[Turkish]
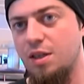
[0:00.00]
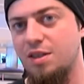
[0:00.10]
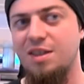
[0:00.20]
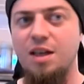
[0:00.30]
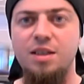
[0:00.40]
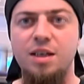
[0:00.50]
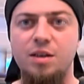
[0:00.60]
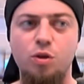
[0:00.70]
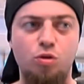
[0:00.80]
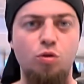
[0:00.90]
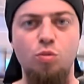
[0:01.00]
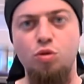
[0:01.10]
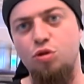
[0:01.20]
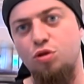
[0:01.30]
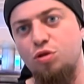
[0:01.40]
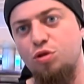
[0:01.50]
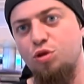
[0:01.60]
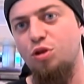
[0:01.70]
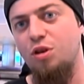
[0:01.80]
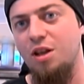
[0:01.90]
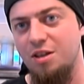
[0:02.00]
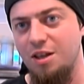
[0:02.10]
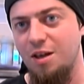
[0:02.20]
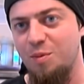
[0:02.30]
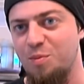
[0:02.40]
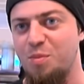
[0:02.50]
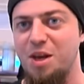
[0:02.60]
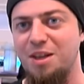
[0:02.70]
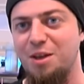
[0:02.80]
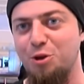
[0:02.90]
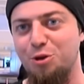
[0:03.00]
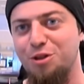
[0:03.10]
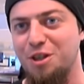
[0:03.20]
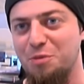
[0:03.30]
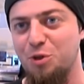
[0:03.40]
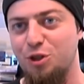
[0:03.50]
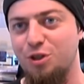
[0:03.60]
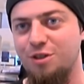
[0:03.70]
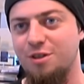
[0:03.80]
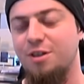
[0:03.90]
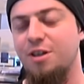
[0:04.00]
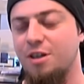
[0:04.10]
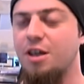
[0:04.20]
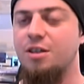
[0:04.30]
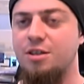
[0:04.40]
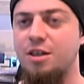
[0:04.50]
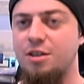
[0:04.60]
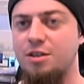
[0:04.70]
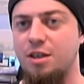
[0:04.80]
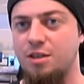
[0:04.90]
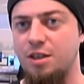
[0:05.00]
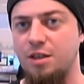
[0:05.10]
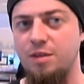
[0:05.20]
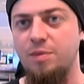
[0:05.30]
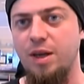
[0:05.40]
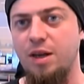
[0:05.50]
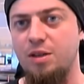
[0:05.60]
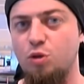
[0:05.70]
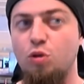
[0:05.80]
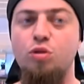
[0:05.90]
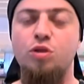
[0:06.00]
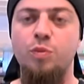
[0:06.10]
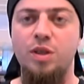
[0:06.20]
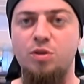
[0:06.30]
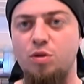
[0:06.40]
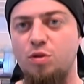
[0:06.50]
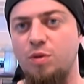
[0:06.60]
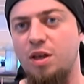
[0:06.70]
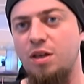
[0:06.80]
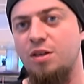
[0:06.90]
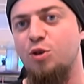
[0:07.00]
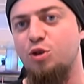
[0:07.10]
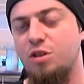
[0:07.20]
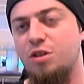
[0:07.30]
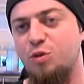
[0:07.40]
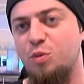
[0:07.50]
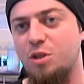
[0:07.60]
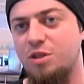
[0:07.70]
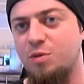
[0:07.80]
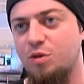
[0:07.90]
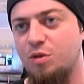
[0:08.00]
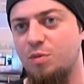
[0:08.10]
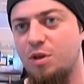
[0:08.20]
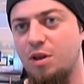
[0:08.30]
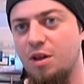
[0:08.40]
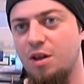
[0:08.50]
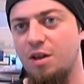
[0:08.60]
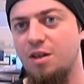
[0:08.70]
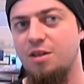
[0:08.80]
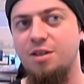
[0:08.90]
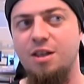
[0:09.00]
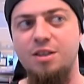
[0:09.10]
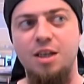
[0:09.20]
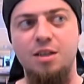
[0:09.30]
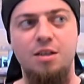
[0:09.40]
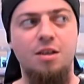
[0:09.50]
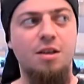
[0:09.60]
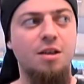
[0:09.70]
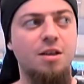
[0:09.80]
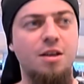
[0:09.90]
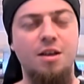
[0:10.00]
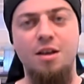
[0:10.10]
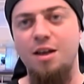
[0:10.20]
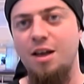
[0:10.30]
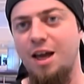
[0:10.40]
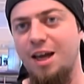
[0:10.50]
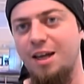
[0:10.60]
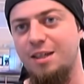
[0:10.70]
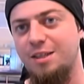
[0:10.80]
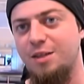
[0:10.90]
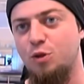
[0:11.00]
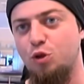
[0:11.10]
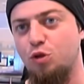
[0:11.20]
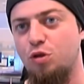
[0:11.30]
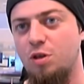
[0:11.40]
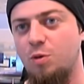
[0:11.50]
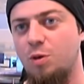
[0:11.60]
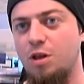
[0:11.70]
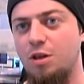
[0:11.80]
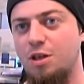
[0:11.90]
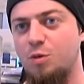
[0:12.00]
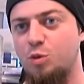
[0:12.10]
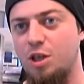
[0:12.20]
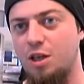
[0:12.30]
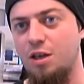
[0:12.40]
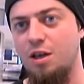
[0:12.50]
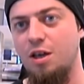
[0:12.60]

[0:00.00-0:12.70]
Zaten kötüymüş. Son anda beni de götürecekmiş. Hastaydı. Hastaydı zaten. Ben hasta olduğu için besliyordum yani gösteri için beslemiyordum. Zaten e, herkesin de düşündüğü gibi kimse